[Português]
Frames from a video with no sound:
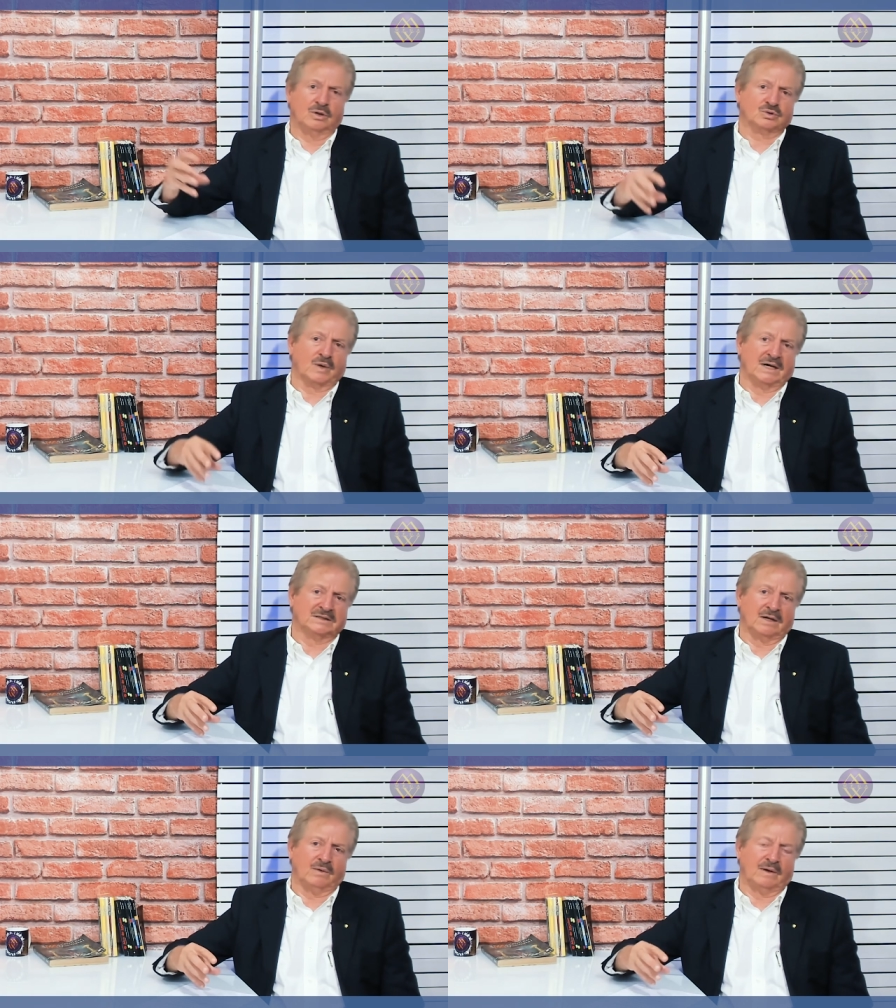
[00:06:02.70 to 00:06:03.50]
e aos quais
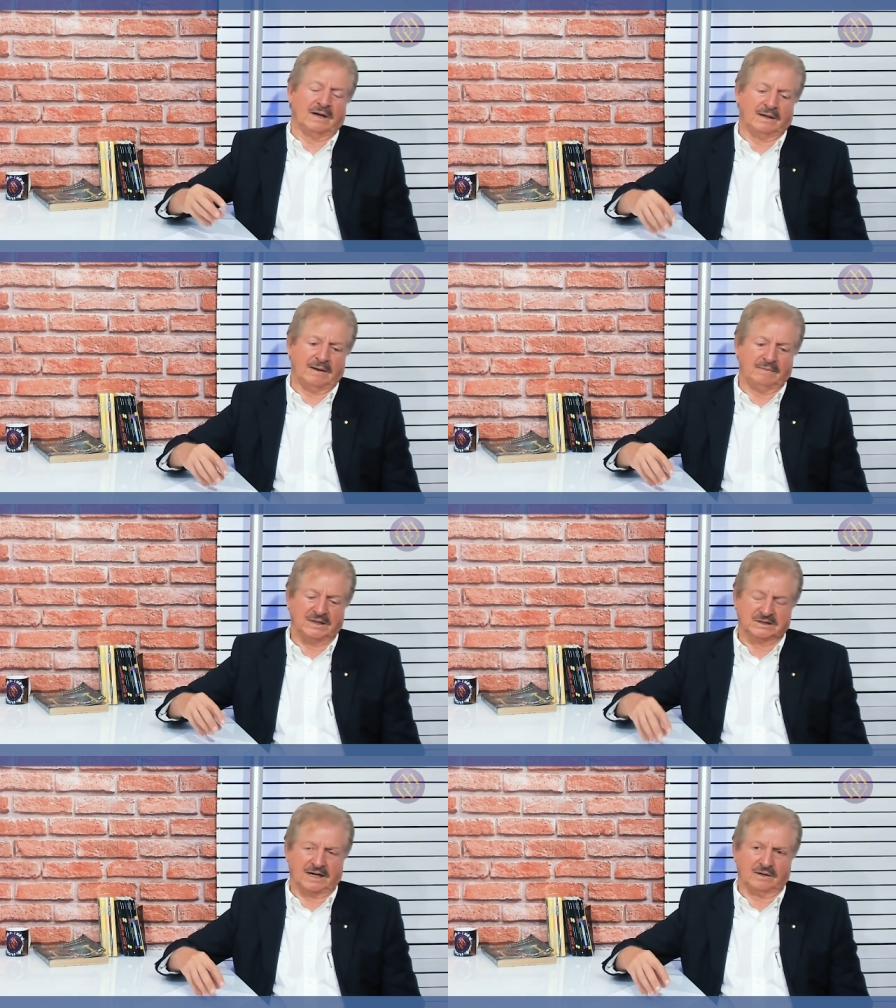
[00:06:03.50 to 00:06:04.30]
era é,
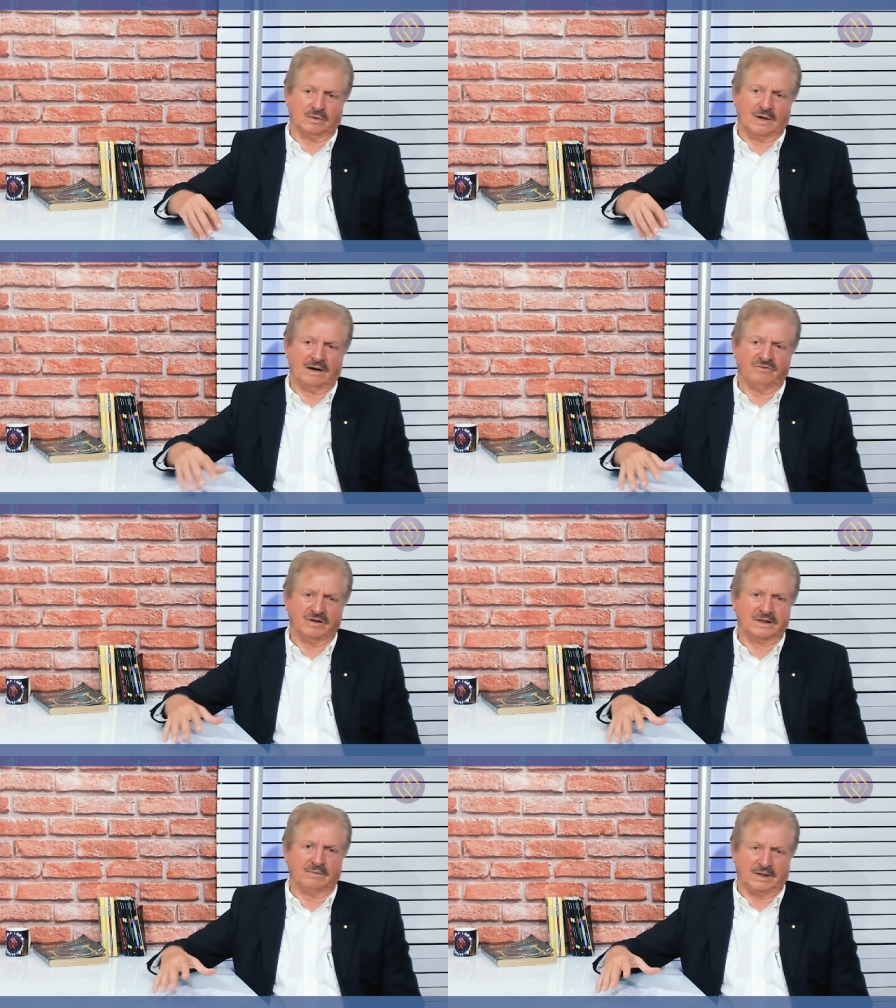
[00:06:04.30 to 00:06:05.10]
ministrado a
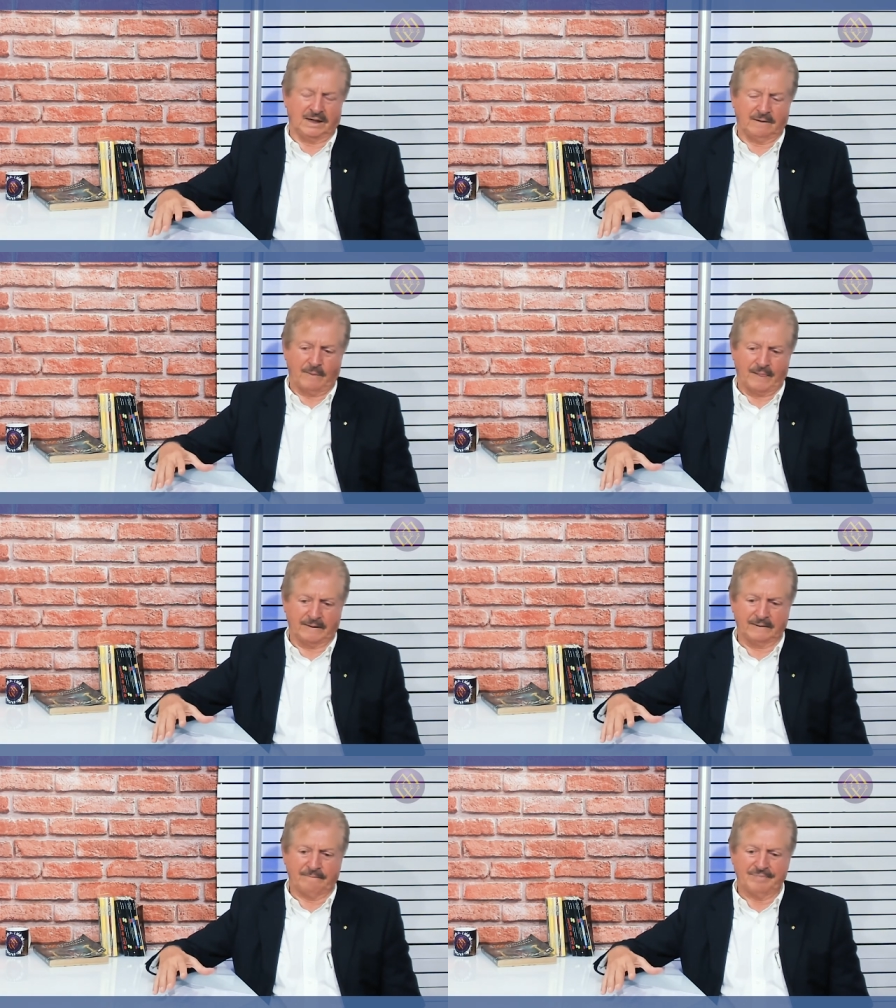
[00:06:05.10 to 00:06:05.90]
anfetamina.
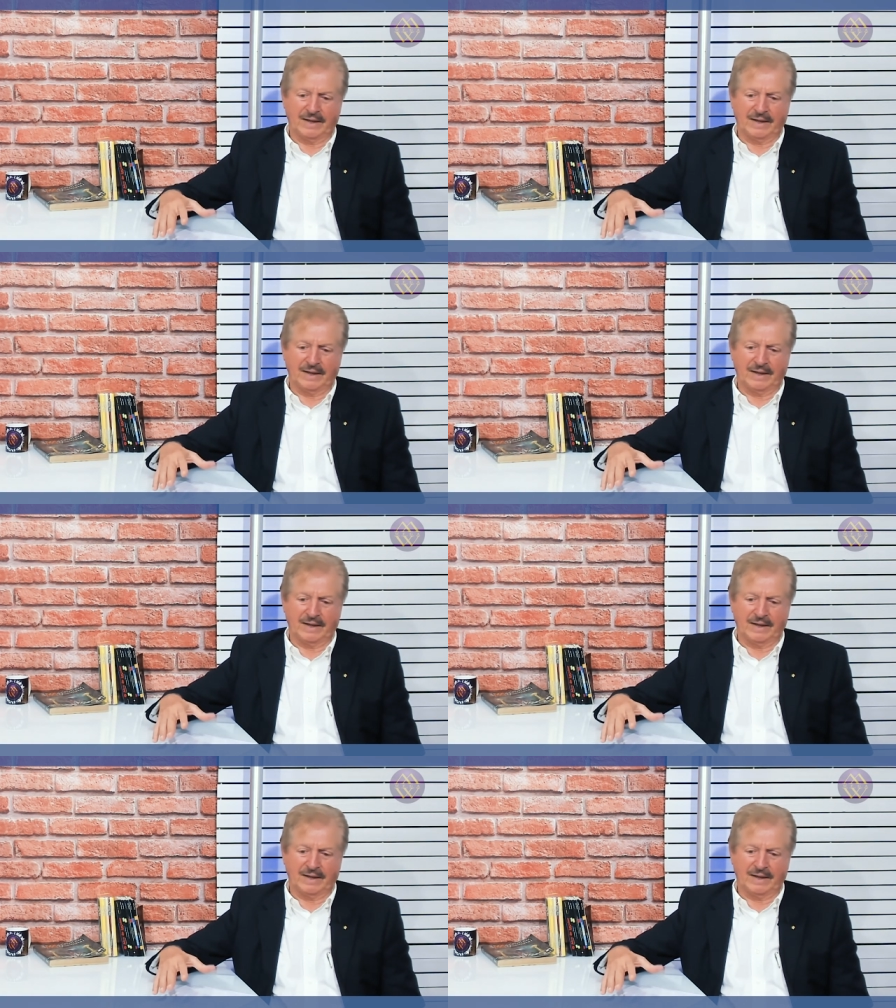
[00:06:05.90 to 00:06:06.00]
Né?